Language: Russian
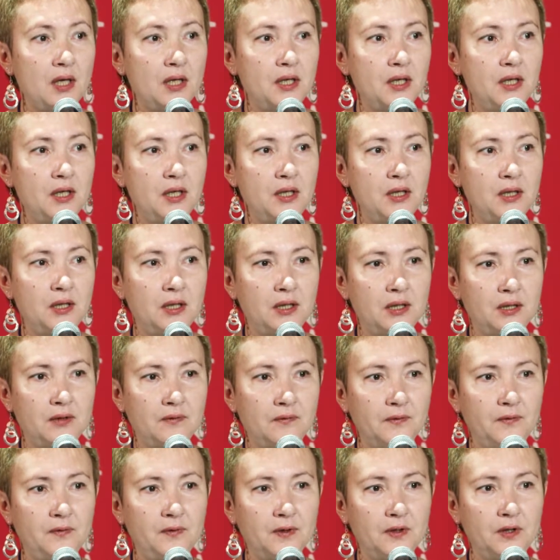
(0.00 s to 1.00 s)
И
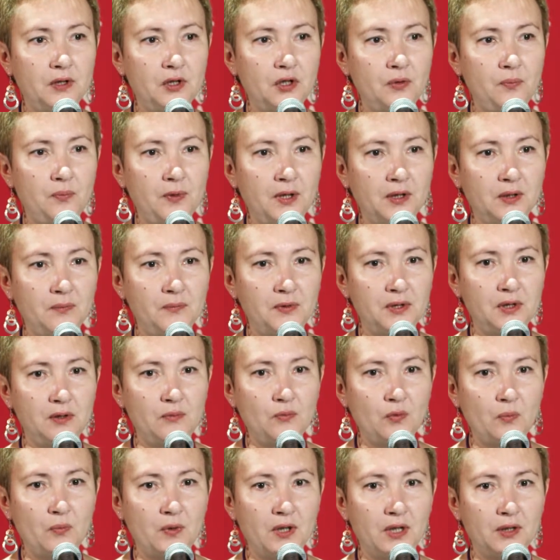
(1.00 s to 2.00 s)
в
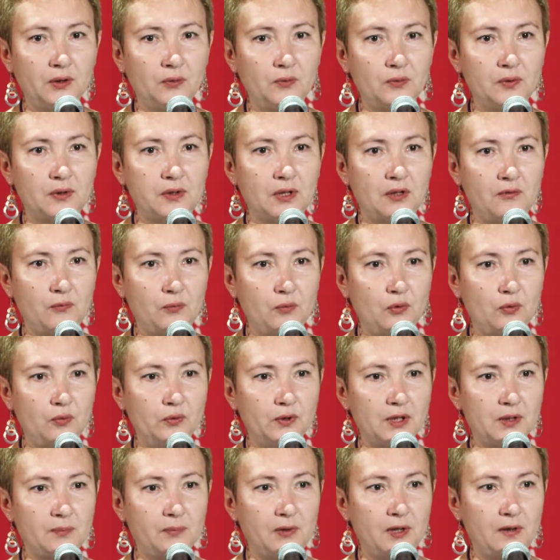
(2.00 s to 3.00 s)
2005-2007 году, слава богу, у
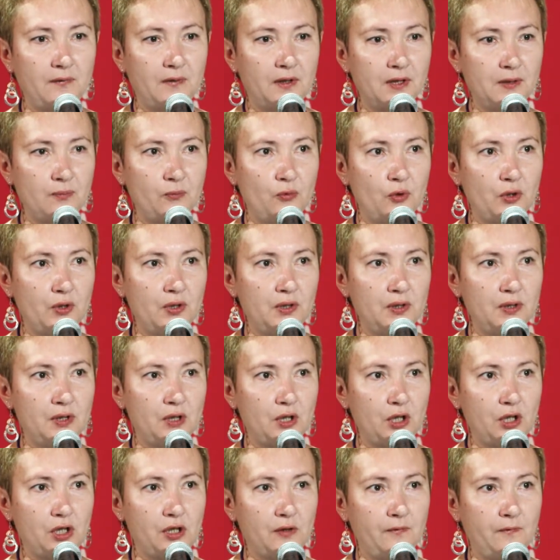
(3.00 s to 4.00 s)
нас была возможность на
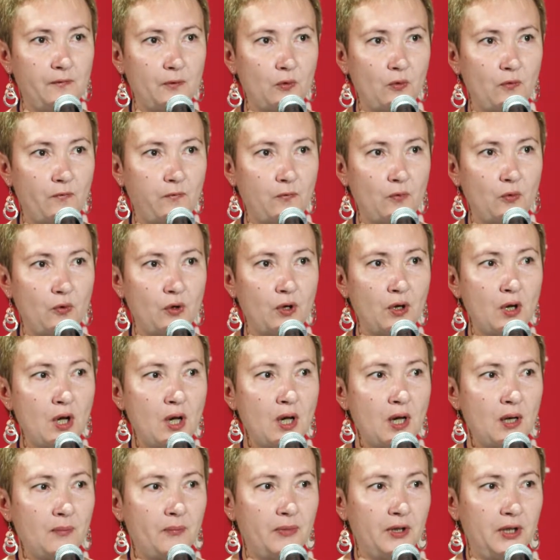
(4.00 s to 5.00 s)
расшифровку,
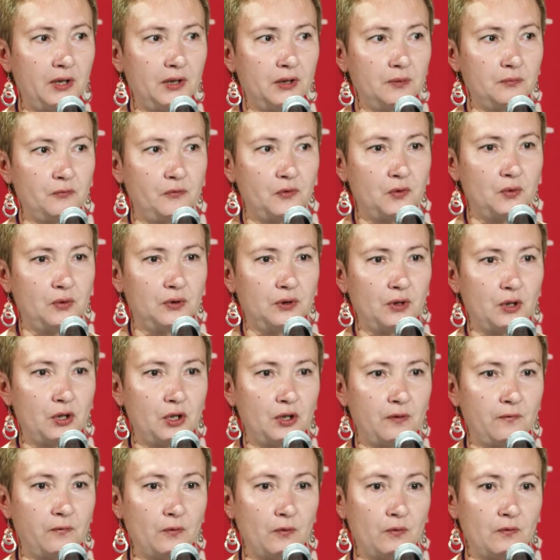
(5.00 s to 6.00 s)
поэтому все это
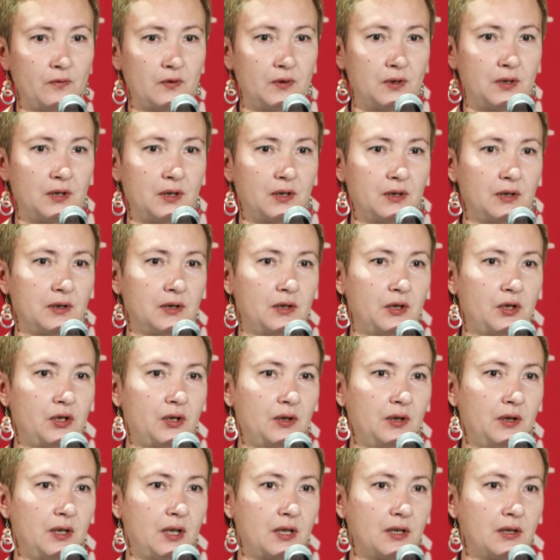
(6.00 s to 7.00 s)
расшифровывалось
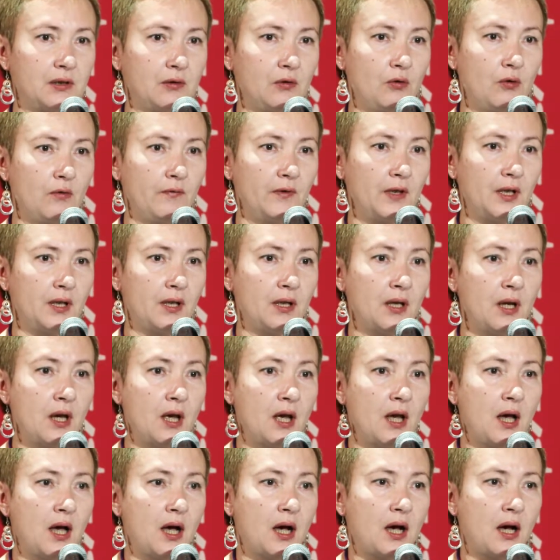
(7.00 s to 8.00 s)
совершенно дословно.
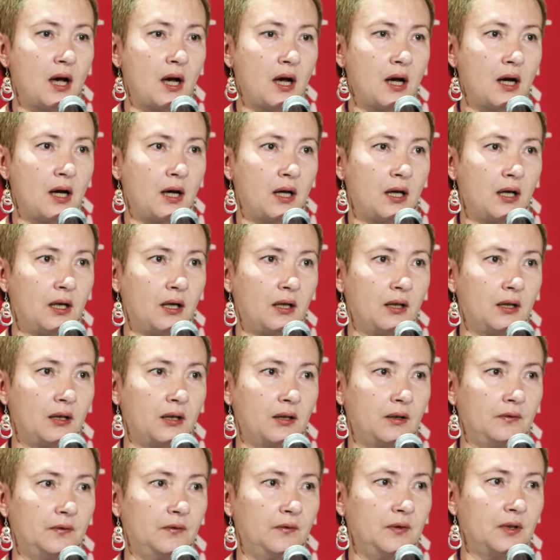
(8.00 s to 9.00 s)

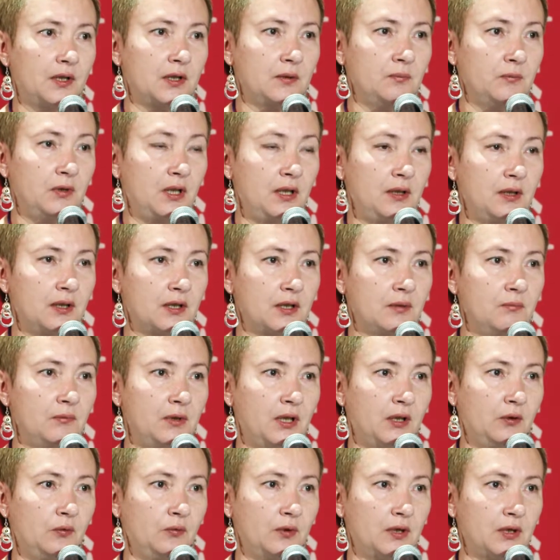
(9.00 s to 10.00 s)
А в 2012-2013
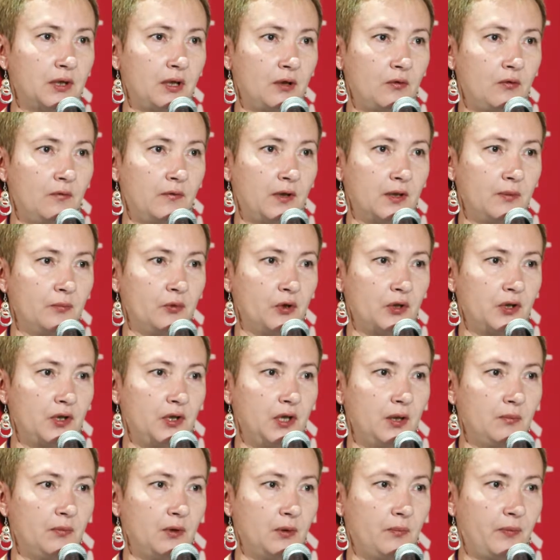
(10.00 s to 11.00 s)
году у нас такой возможности
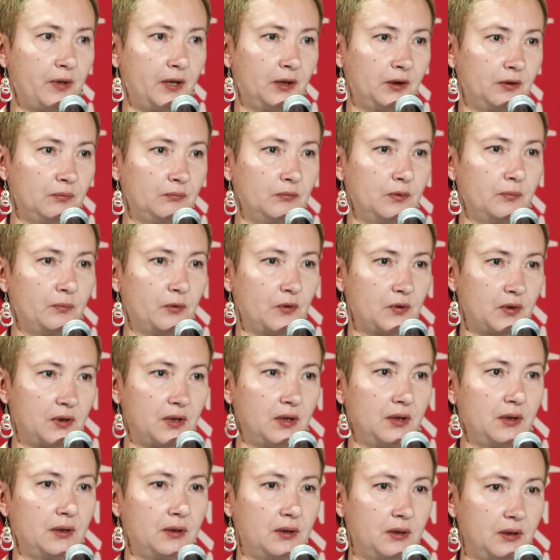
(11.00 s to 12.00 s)
не было, поэтому мы
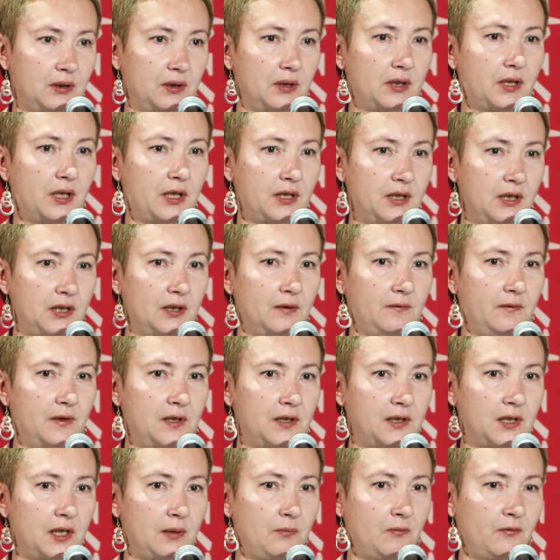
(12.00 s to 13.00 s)
просто кодировали
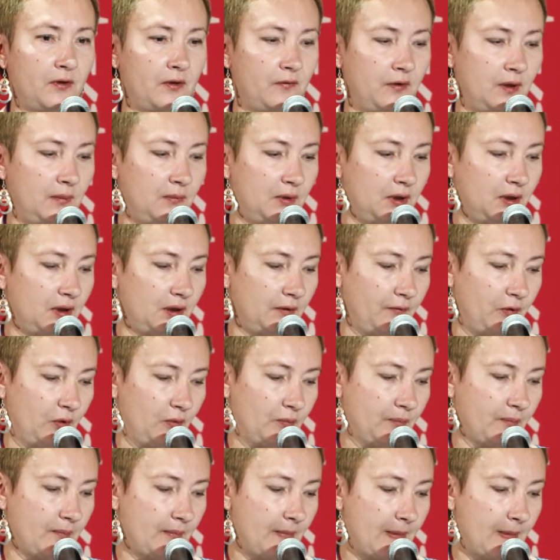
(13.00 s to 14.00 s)
сами во время интервью.